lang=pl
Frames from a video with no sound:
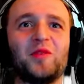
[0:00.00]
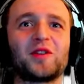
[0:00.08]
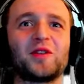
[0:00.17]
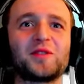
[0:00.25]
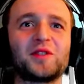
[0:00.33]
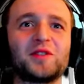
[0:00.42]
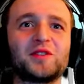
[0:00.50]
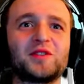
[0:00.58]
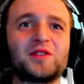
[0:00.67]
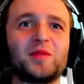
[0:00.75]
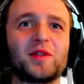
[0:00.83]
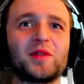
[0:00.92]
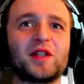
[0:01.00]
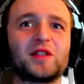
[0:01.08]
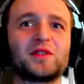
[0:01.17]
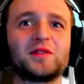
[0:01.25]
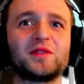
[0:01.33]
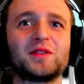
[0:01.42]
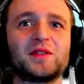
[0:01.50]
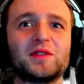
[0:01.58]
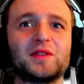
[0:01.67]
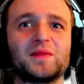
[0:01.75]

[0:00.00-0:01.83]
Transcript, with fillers: Modlą się do supermarketu. to nie